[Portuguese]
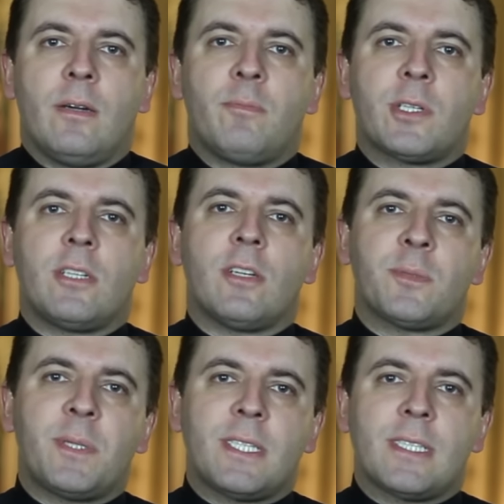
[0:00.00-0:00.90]
porque nós
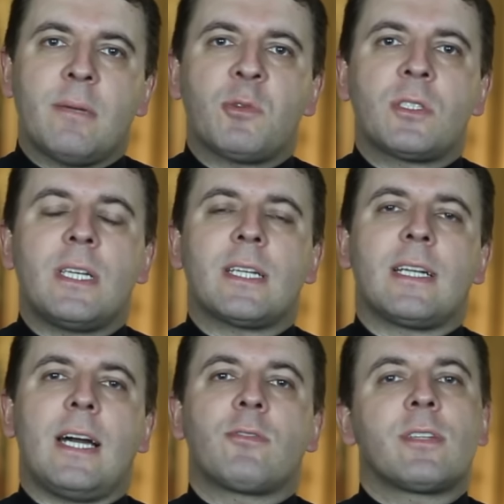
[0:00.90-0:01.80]
precisamos ter
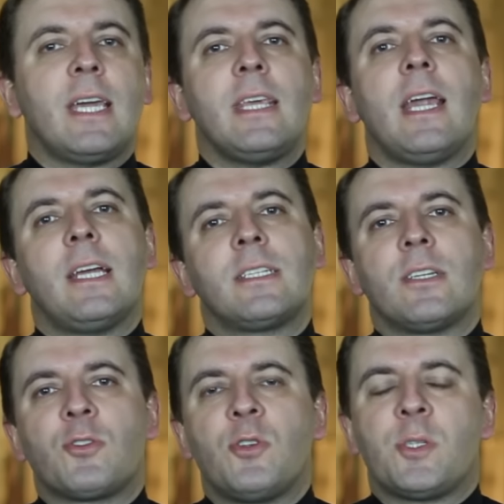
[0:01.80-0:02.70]
claro quem é
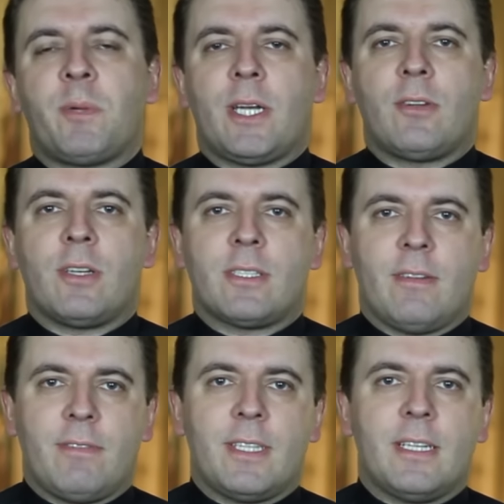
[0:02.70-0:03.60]
Jesus para a
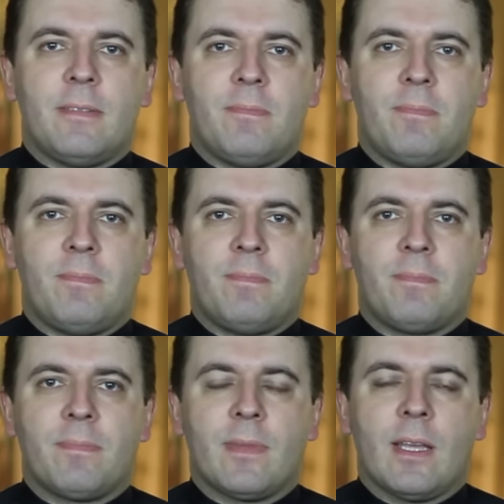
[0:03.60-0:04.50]
nossa vida.
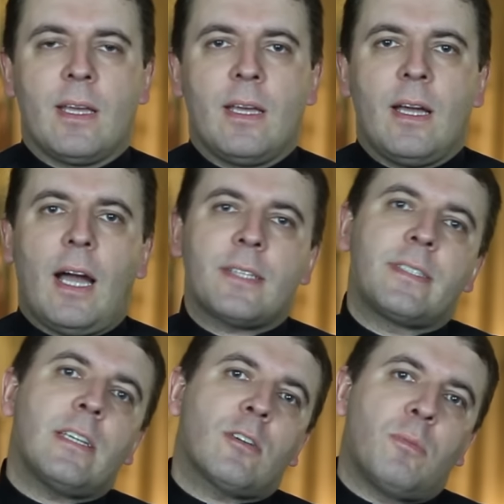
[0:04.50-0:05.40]

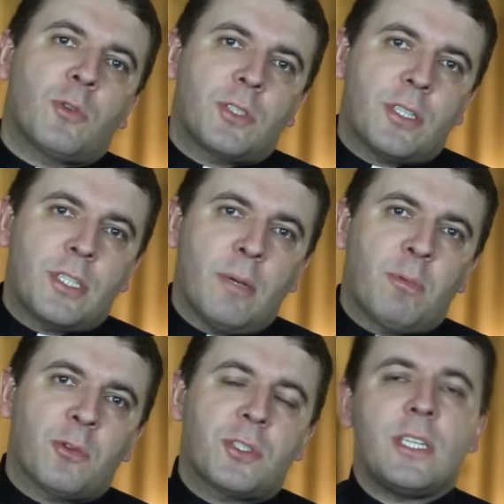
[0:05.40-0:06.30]
Assim como os
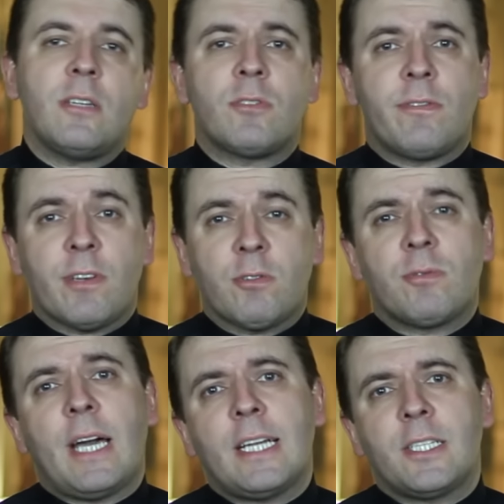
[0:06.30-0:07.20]
discípulos tinham
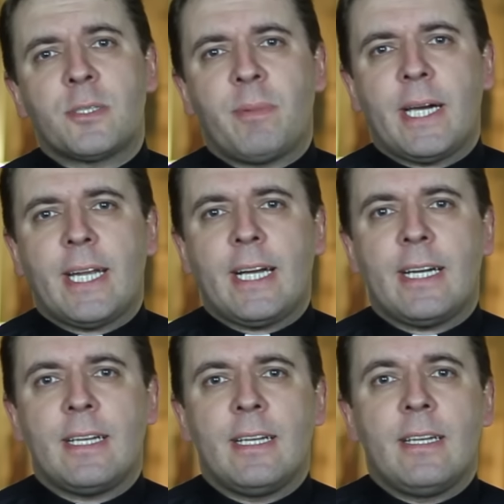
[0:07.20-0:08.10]
dificuldades
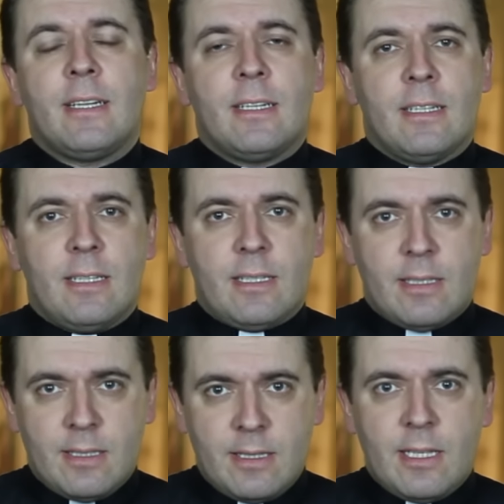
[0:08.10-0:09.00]
para
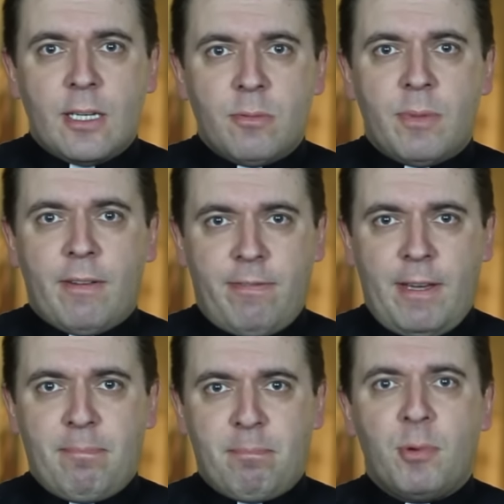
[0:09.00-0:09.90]
ter uma
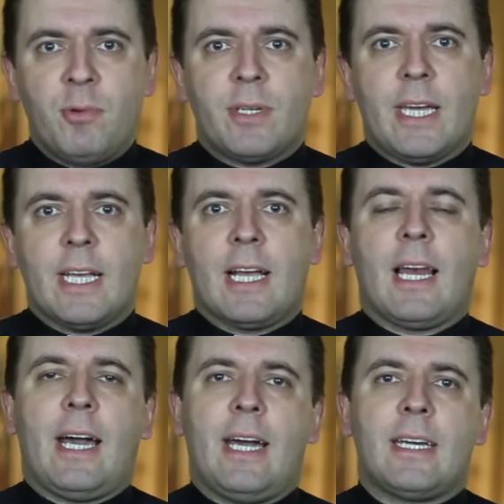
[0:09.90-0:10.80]
fé pura e
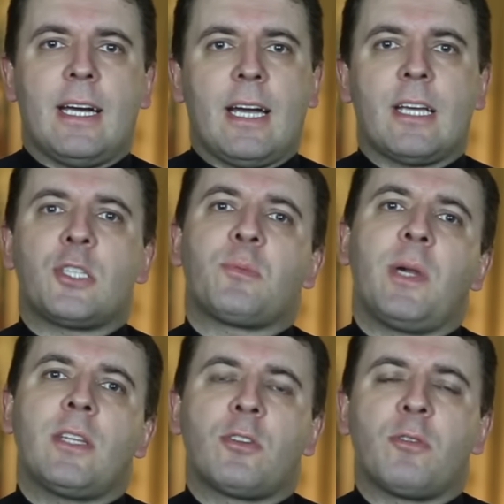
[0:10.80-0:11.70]
clara a
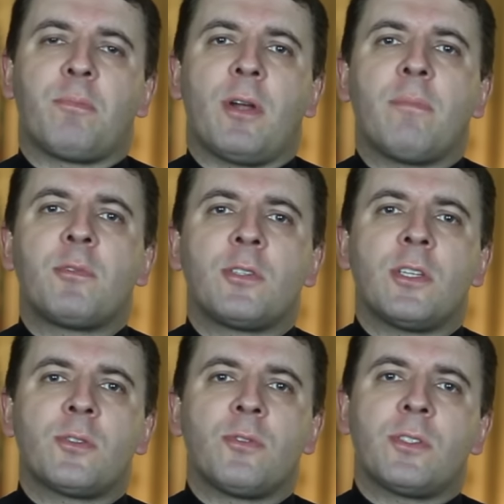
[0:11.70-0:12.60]
respeito do próprio
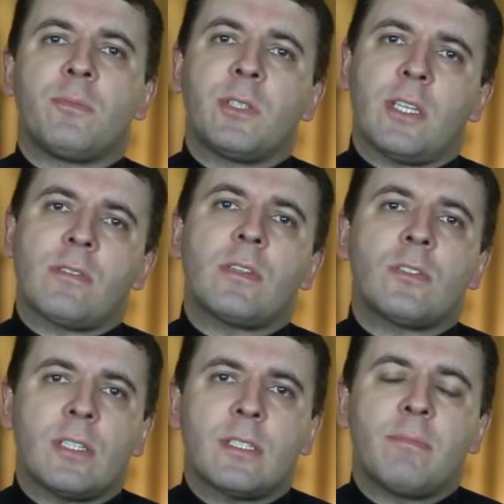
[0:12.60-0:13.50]
Jesus, muitas vezes
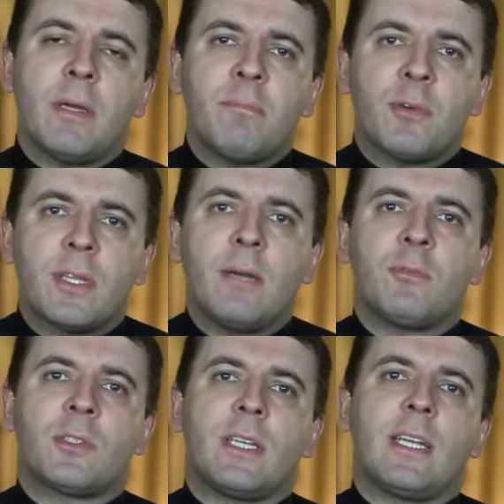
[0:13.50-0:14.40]
nós também
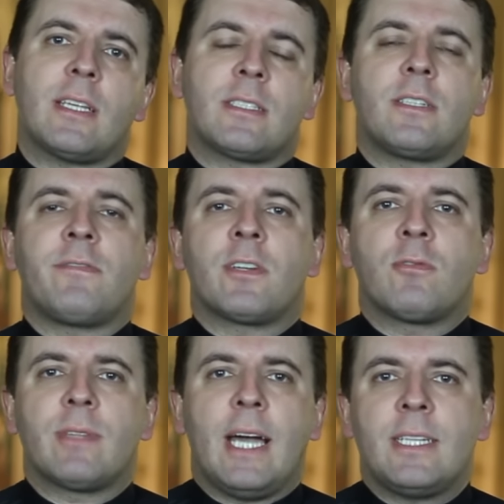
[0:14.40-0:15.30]
podemos ter essa
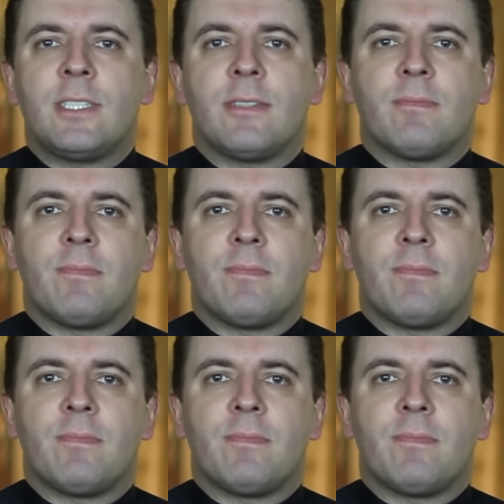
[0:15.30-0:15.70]
dificuldade.